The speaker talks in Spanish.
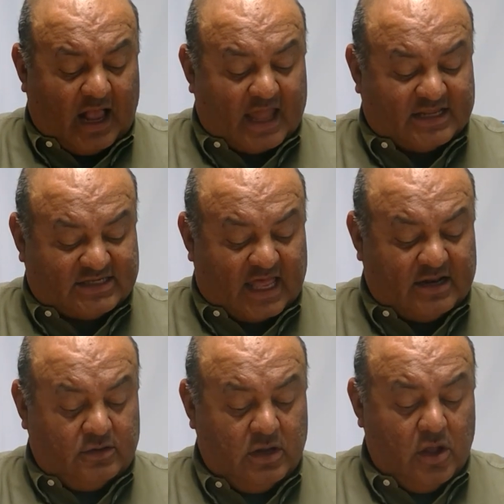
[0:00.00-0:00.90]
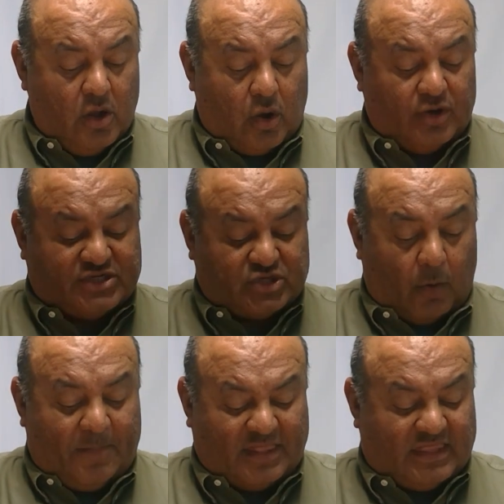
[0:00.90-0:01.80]
cazaron con
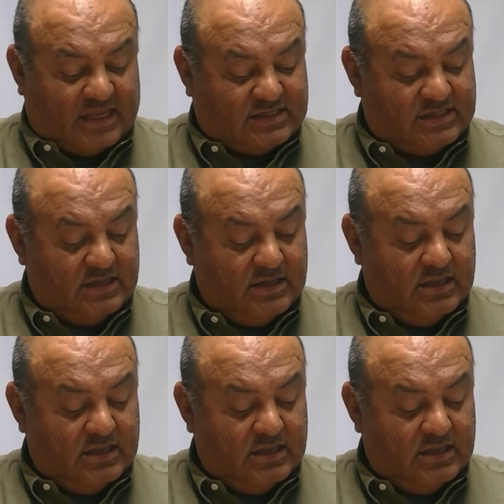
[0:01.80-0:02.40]
escopetes.